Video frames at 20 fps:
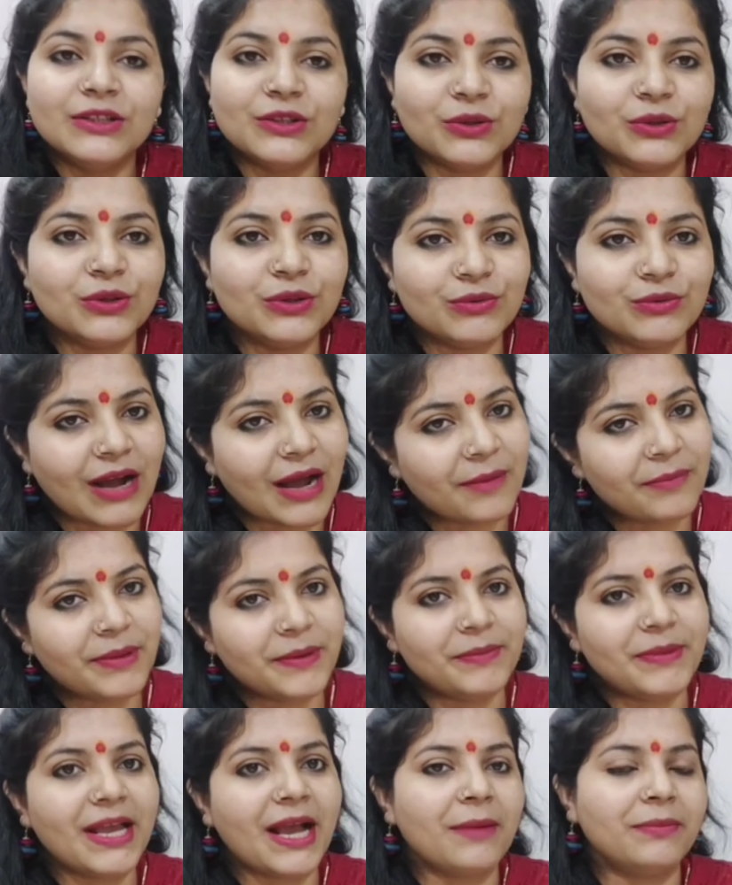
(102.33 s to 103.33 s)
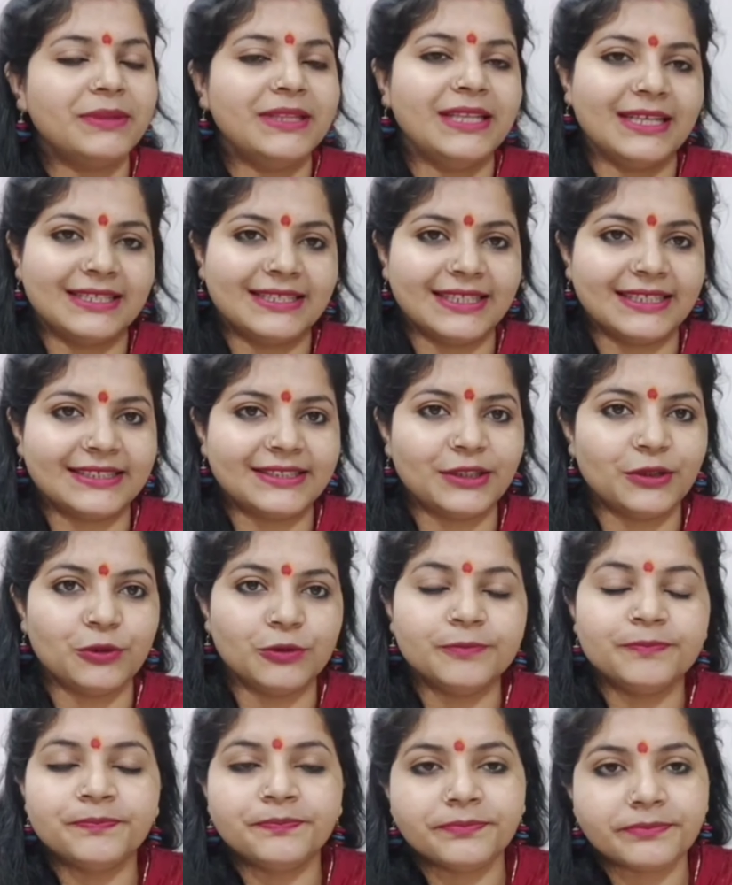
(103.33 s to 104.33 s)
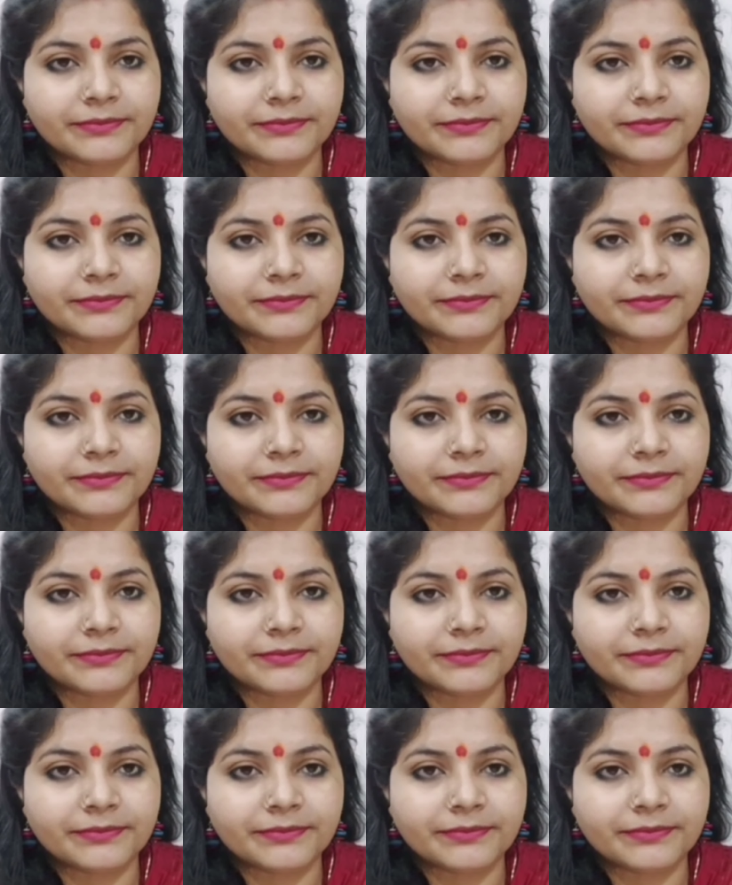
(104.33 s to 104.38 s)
तो वहाँ पर भी आप देख सकते हो